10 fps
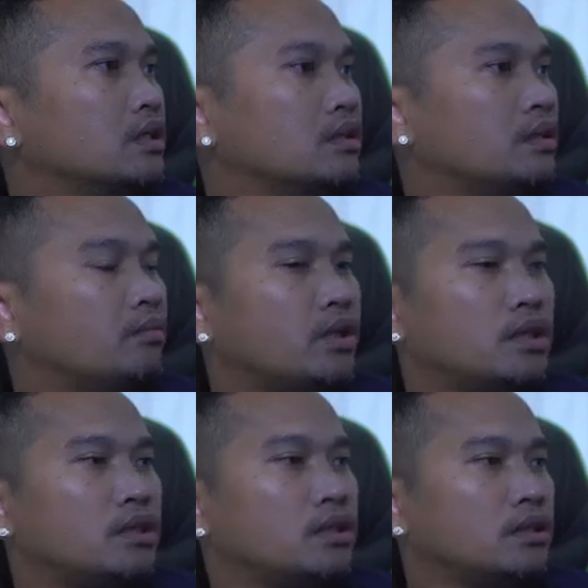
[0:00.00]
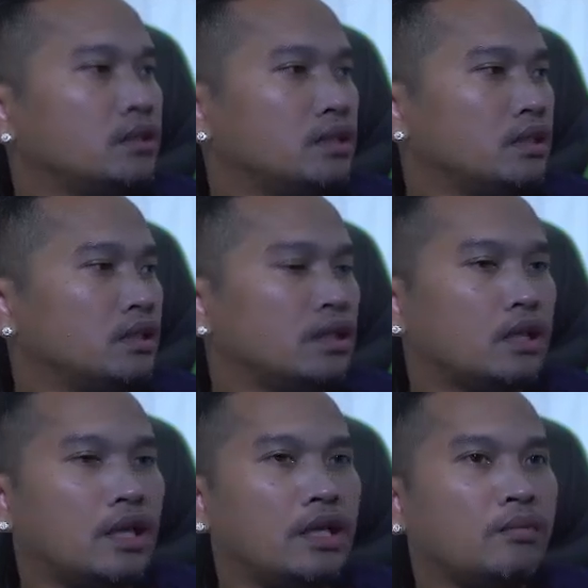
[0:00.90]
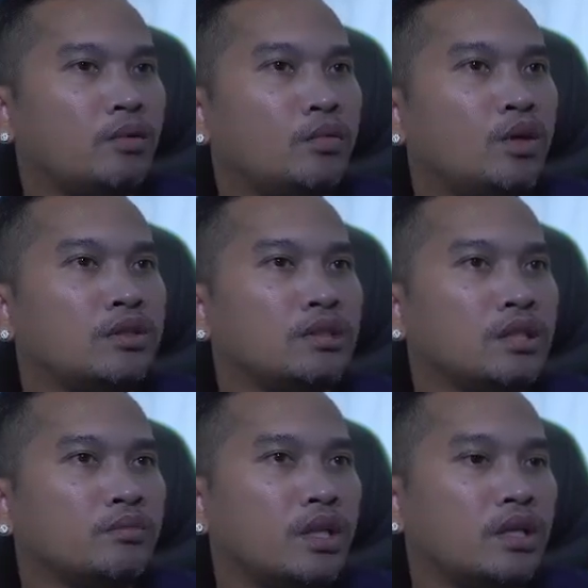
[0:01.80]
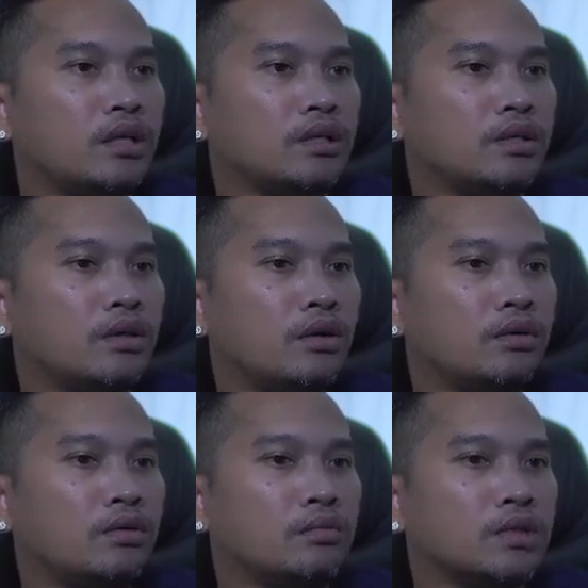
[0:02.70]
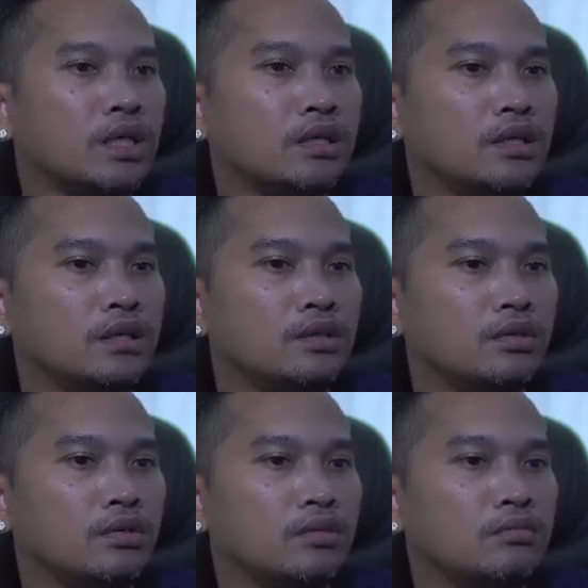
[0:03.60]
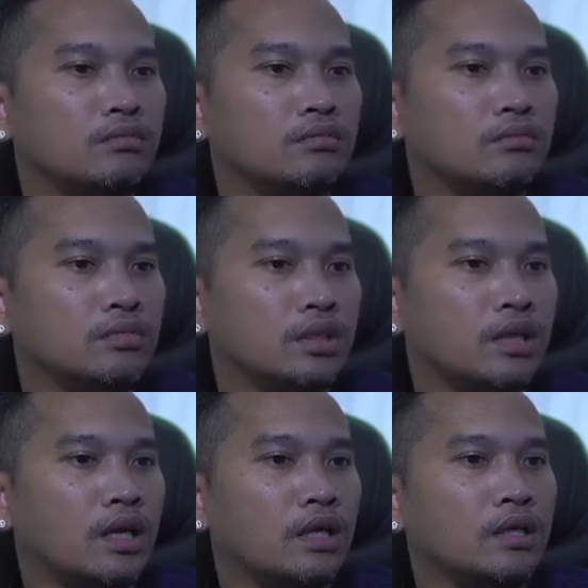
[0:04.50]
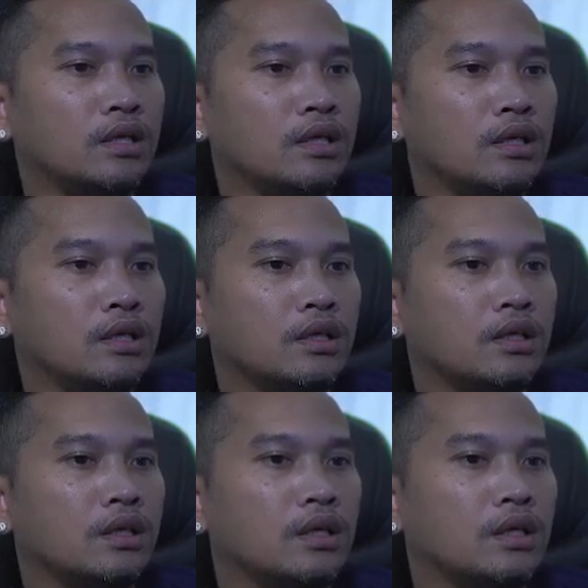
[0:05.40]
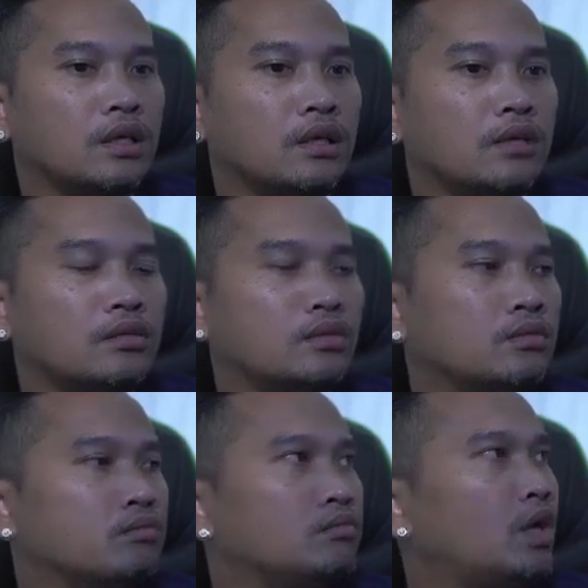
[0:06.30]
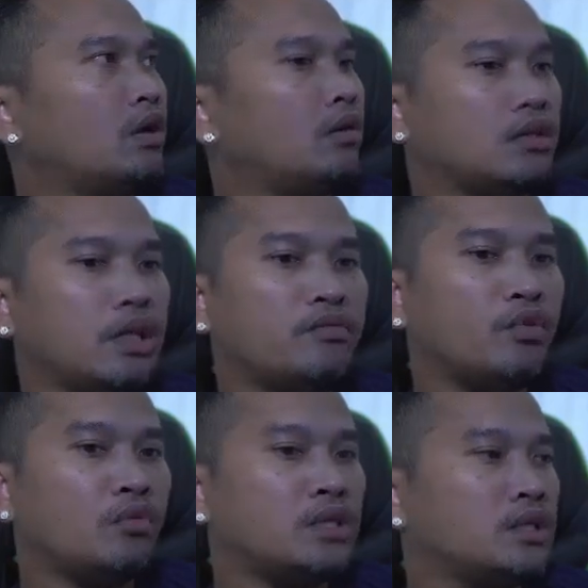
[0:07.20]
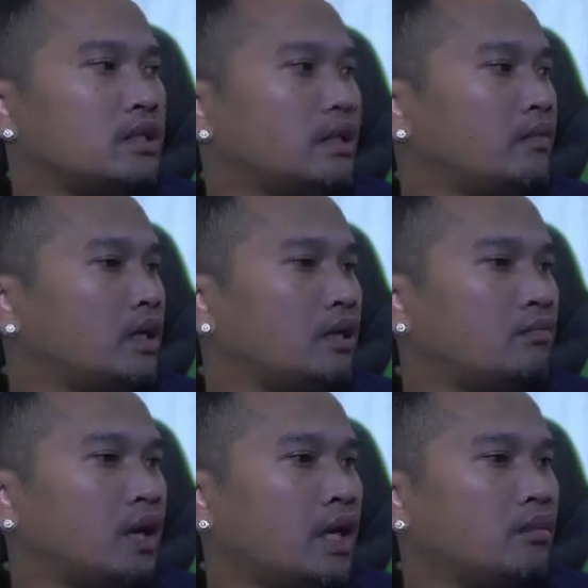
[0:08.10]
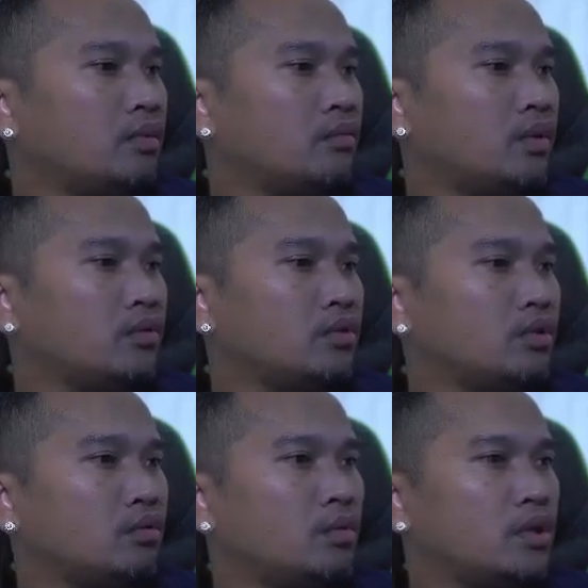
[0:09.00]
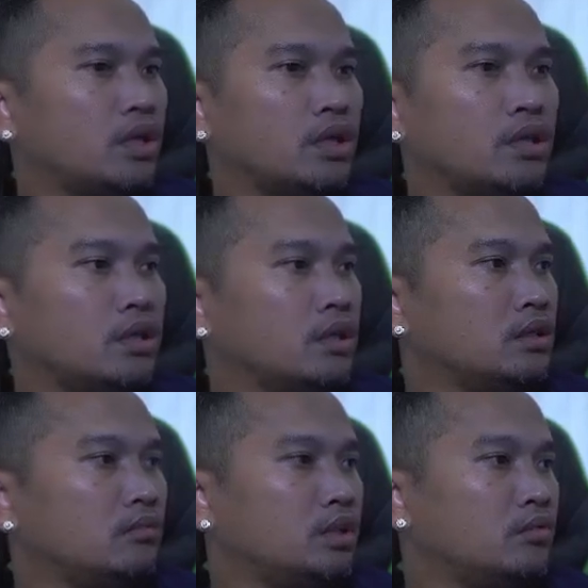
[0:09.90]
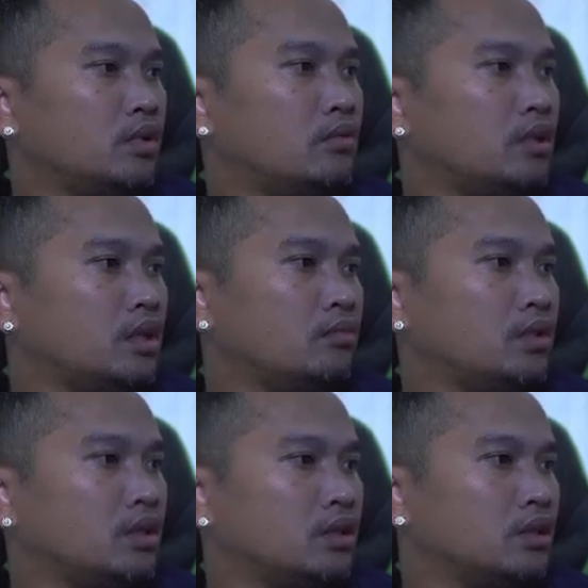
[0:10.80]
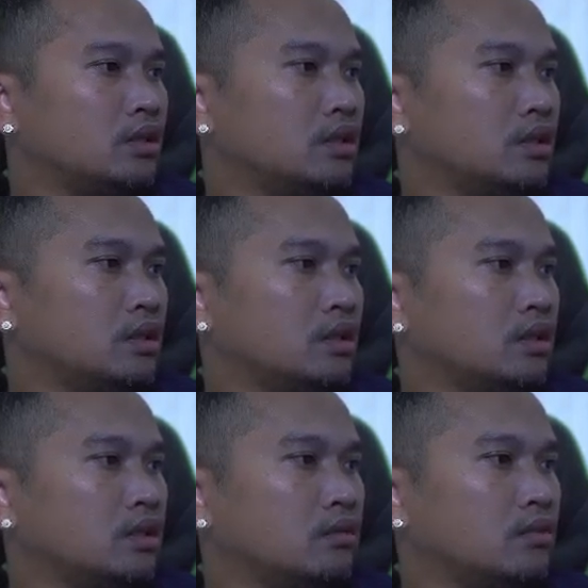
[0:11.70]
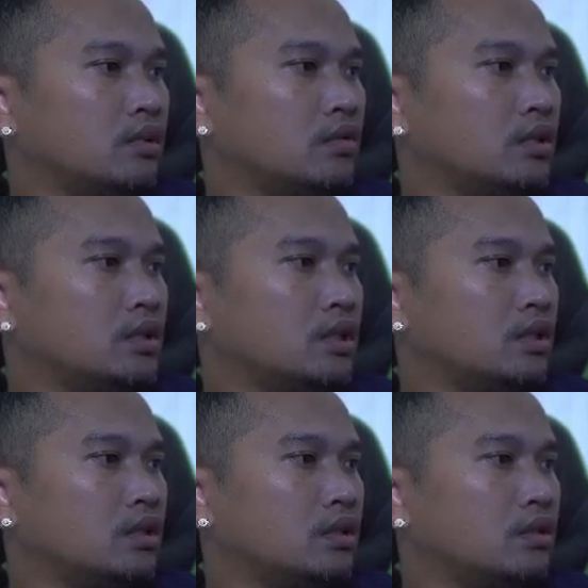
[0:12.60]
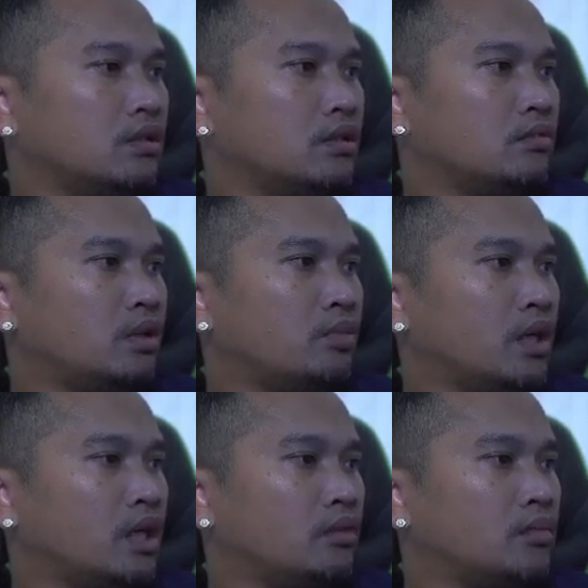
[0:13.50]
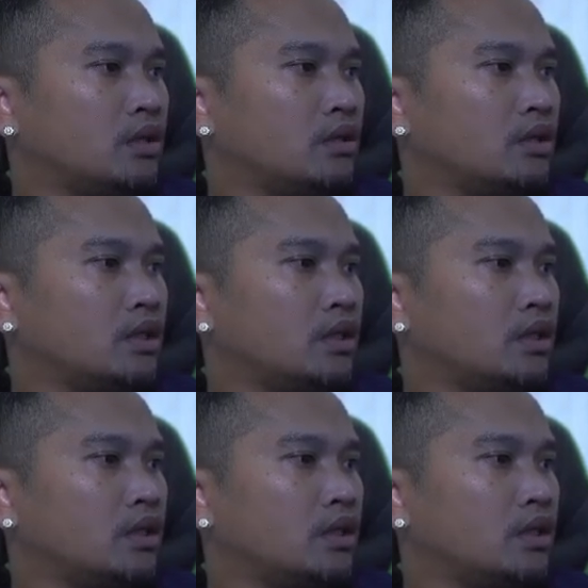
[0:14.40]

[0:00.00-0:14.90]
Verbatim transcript: tập vấn hạt ấy đấy bông bồn chẳng phân năng ai có con ra tiết cho đồ mở lái à, mỡ tình phu bao dần tam này ăn bãi bông bồn cho mà nè cho nhầm clo này em mở clo này sẵn nhầm ai ba hai vào đó ấy